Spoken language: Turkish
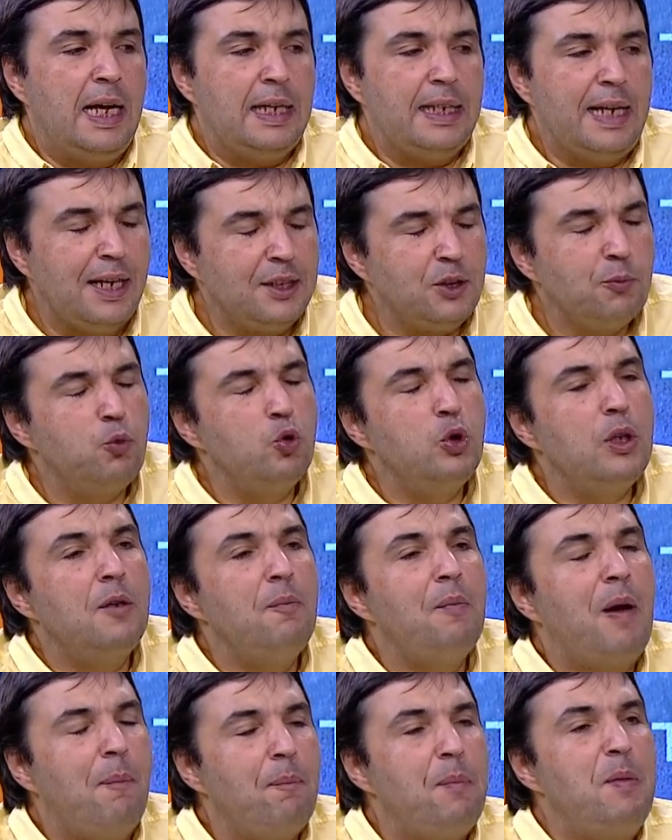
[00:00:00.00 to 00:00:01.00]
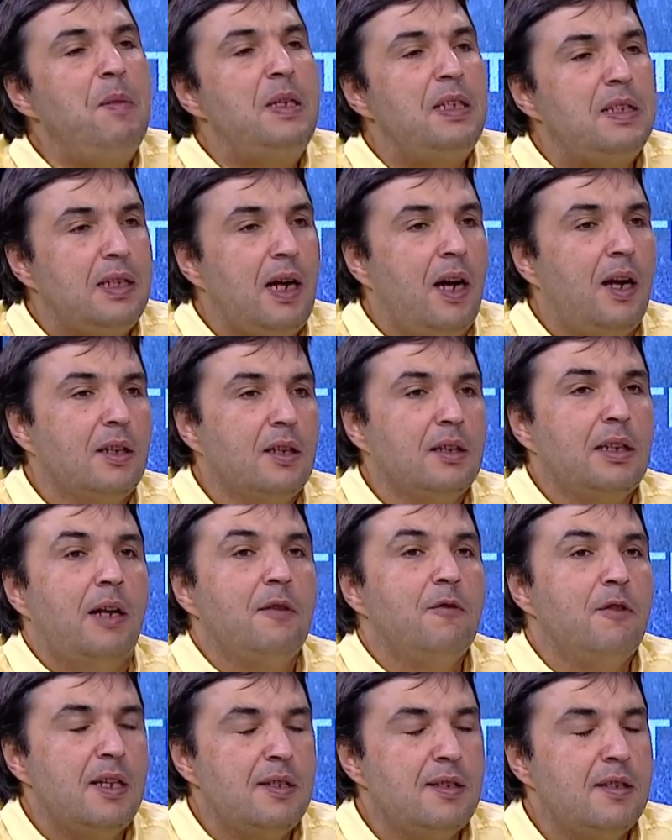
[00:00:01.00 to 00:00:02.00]
Gerçi bunların ben bir miktarının yani
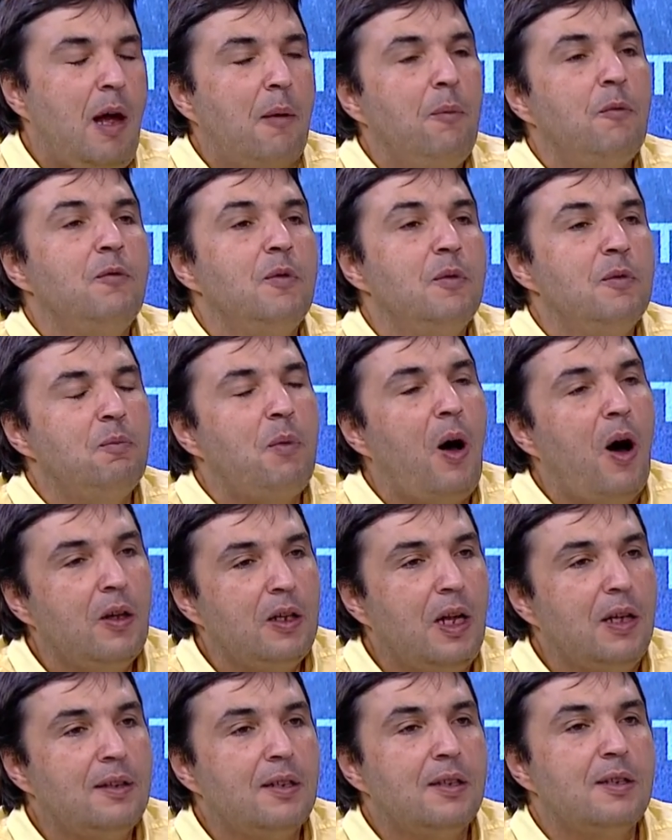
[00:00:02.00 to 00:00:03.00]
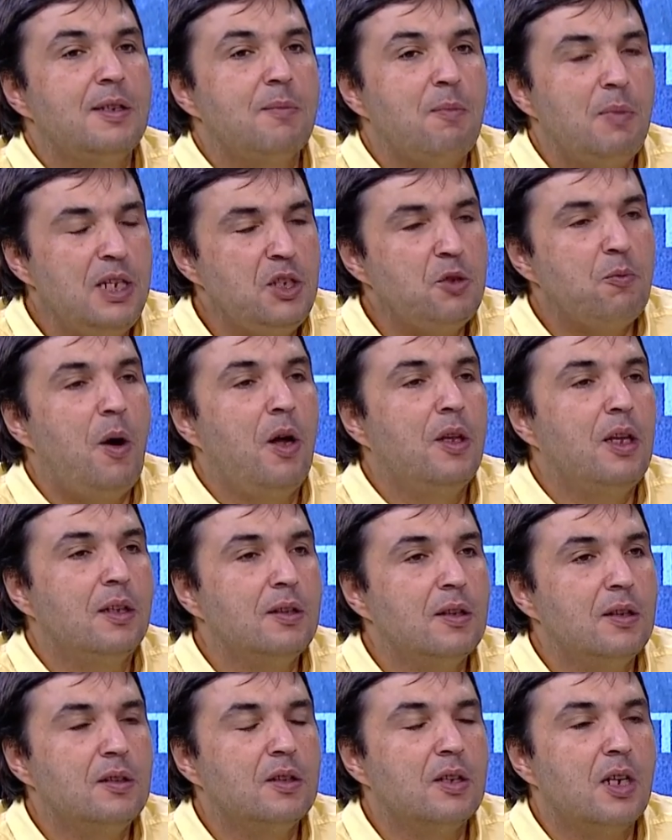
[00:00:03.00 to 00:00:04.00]
West Ham bağlantılı, Bleach
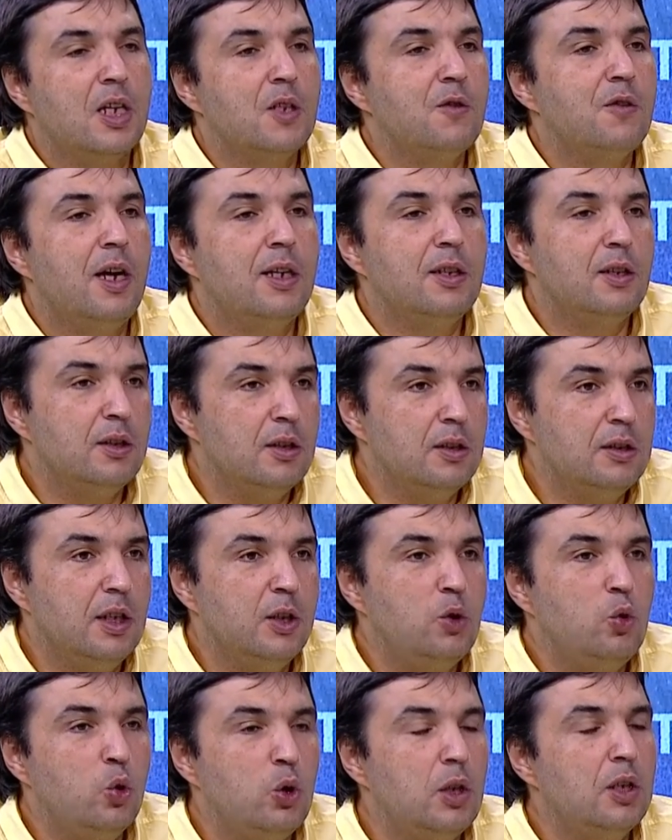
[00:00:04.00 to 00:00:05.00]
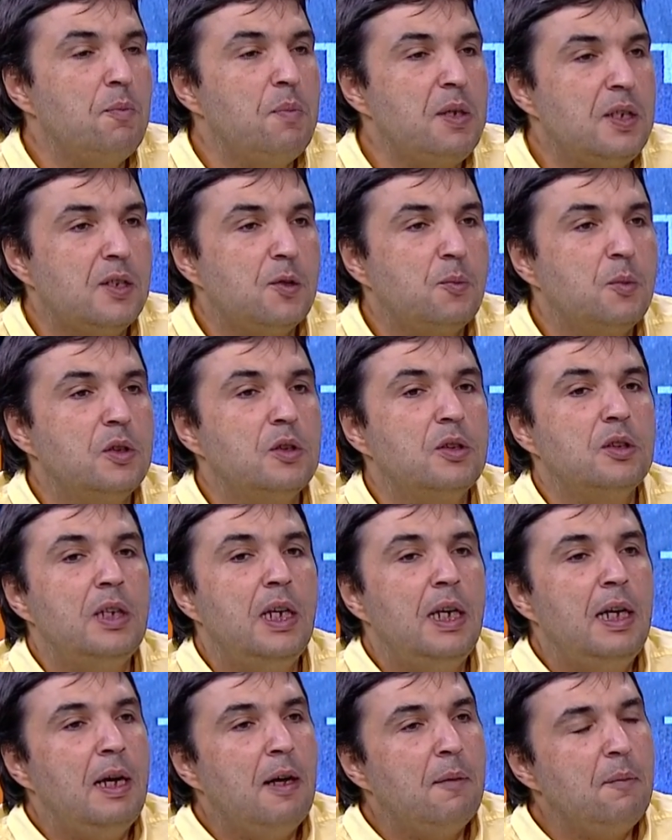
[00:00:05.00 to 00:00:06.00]
bağlantılı transfer dedikodularının bir kısmının
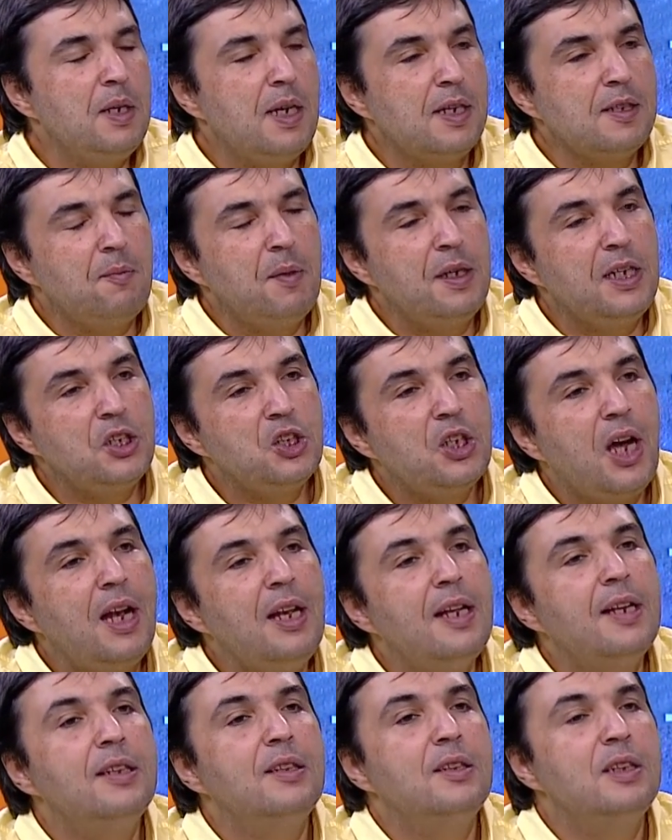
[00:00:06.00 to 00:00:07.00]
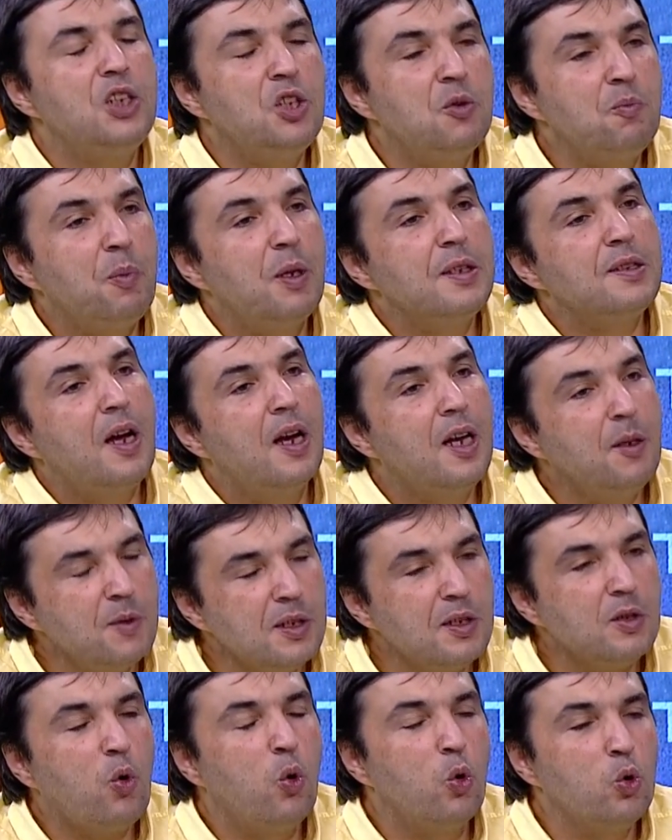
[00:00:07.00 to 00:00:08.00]
biraz menajerlerin işin
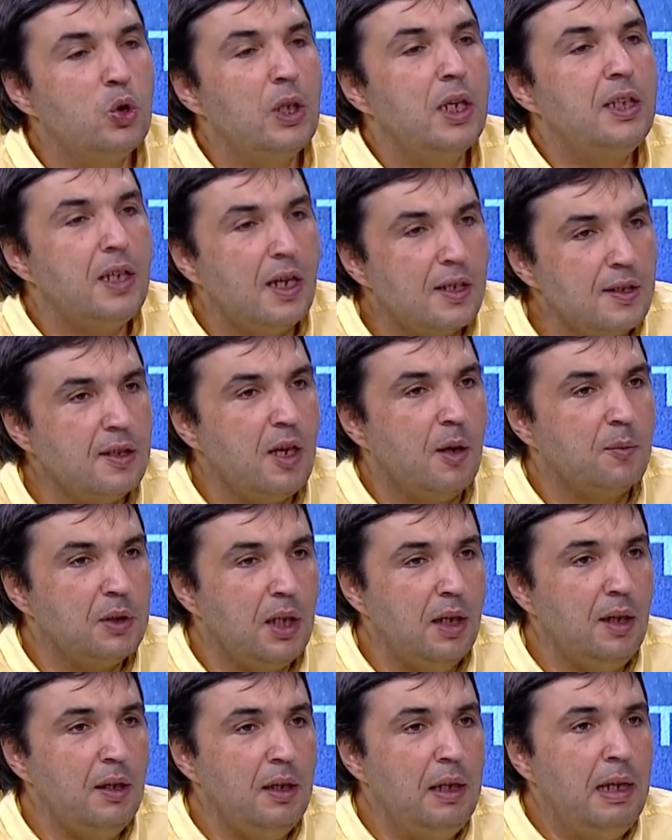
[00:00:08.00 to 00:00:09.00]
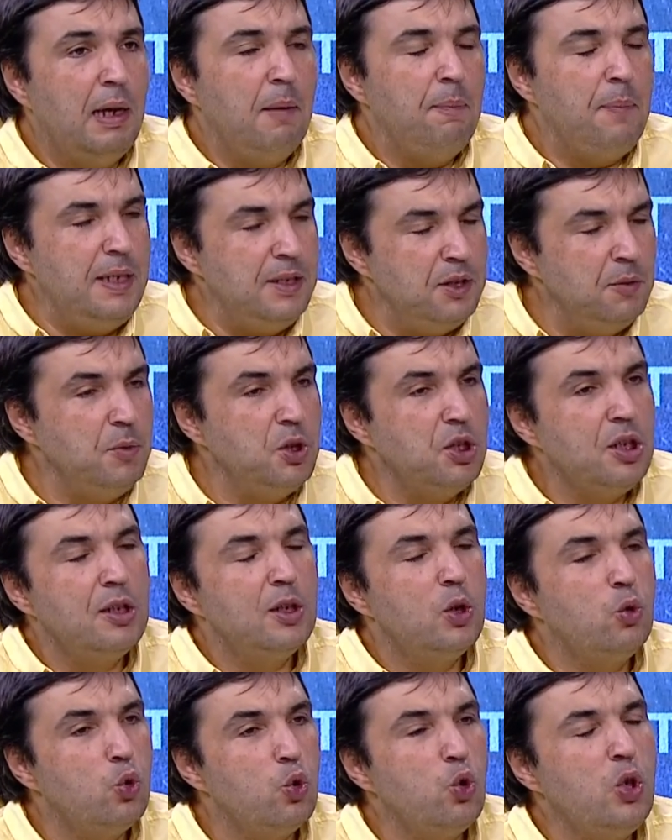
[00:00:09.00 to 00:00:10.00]
pazarlamasının olduğuna inansam da bir için bir
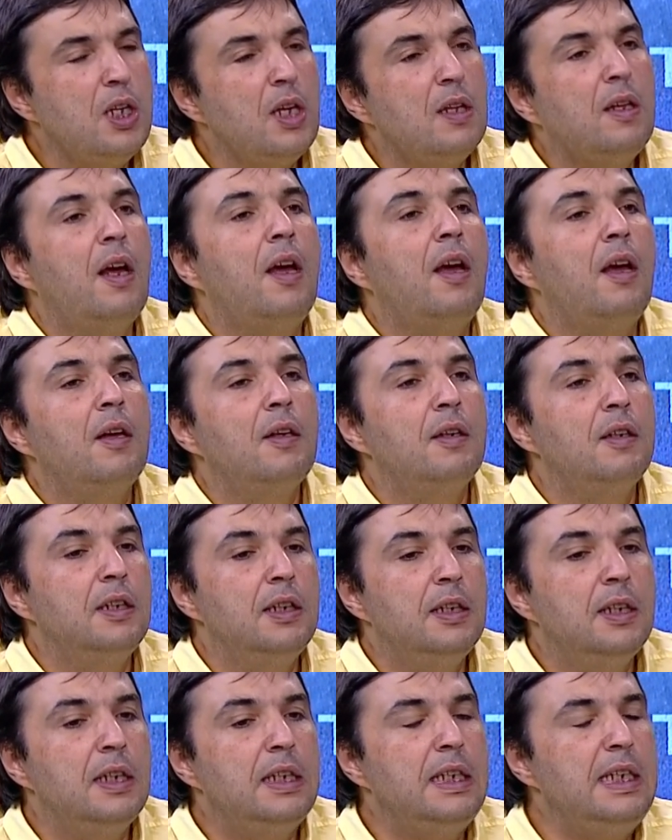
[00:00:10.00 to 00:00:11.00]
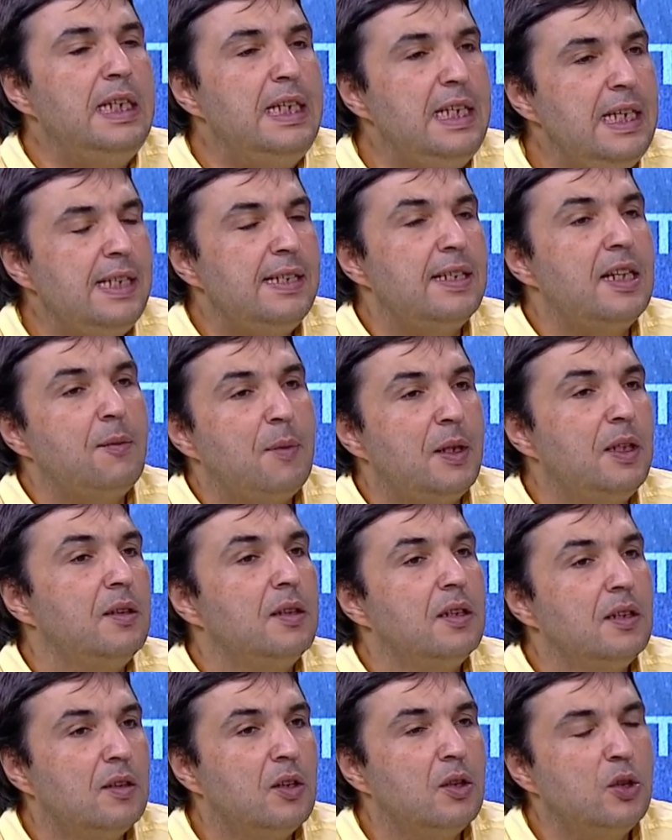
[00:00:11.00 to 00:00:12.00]
şekilde Türkiye'de e, iyi izlenim
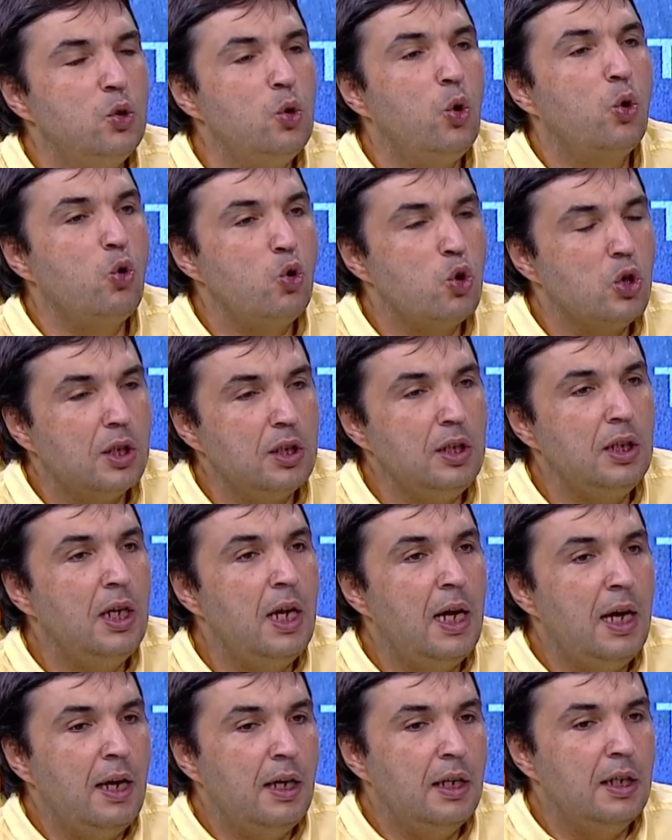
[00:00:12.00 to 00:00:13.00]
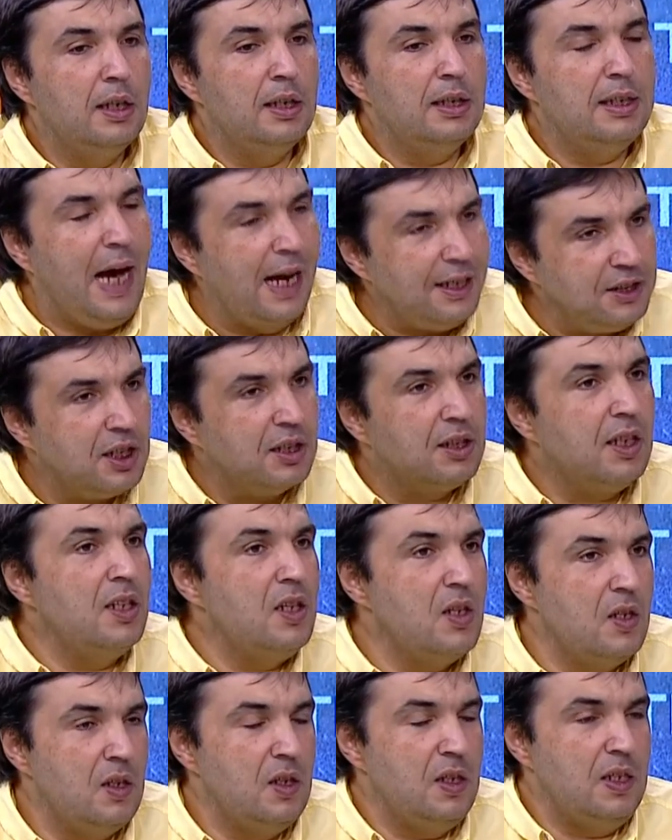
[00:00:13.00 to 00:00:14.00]
edindiği, tanıdığı oyuncuların e, gerçekten
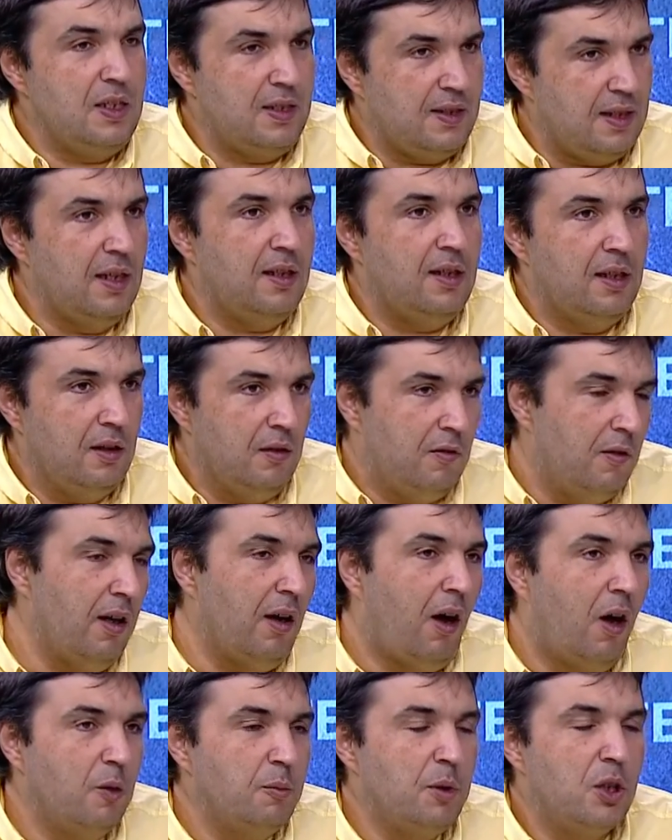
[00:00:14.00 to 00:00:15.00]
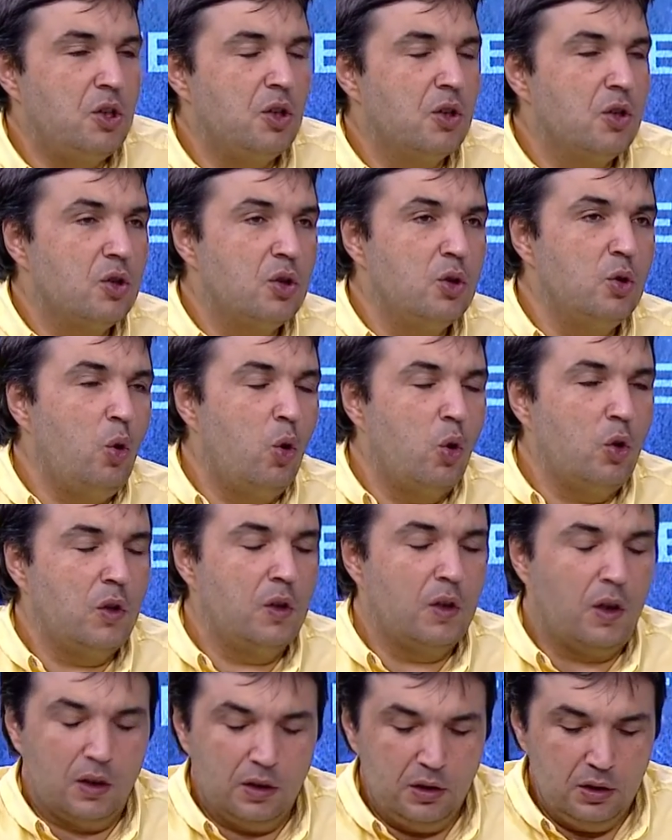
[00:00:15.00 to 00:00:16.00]
istediği ve almaya çalıştığı da
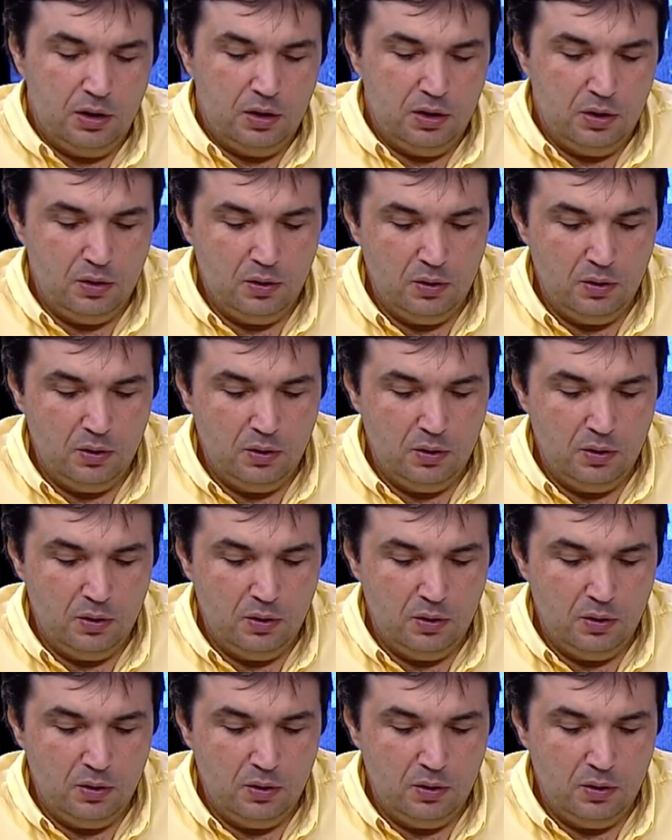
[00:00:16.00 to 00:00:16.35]
ortada. E,